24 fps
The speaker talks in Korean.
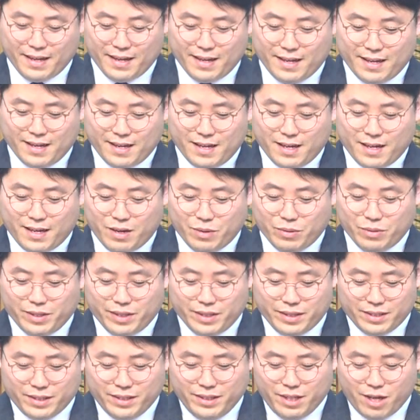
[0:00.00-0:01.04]
아,
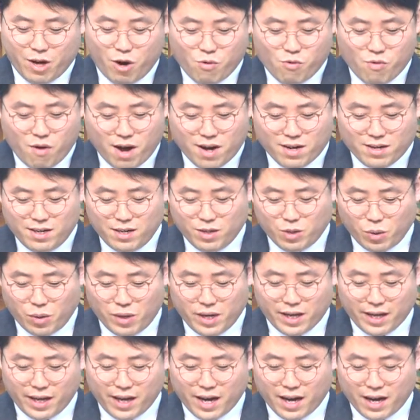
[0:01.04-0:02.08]
오늘은 영광을
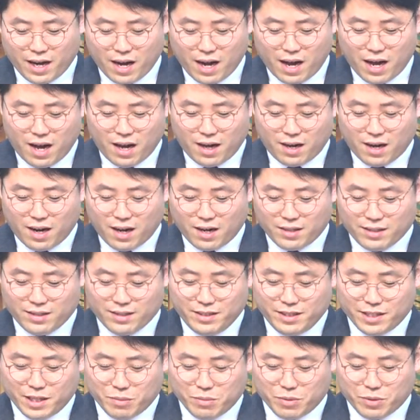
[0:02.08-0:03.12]
돌리게 하라라는
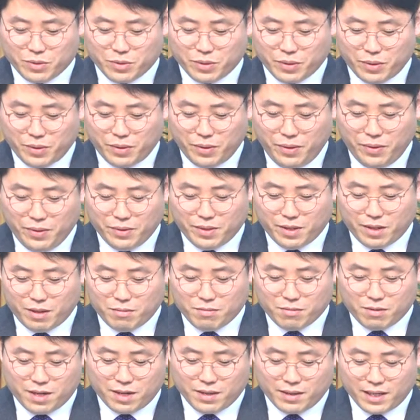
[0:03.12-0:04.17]
제목으로
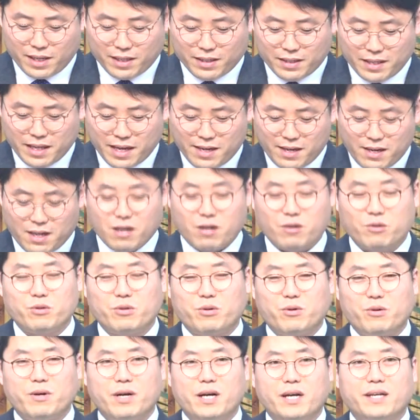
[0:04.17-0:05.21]
여러분과 함께 은혜를
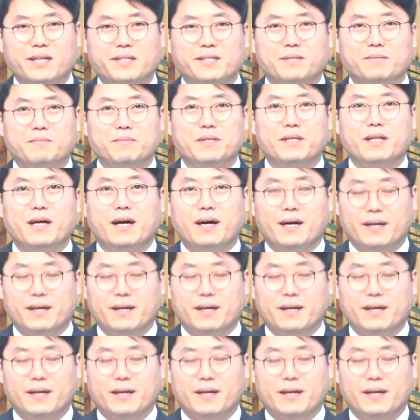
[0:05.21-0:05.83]
나누도록 하겠습니다.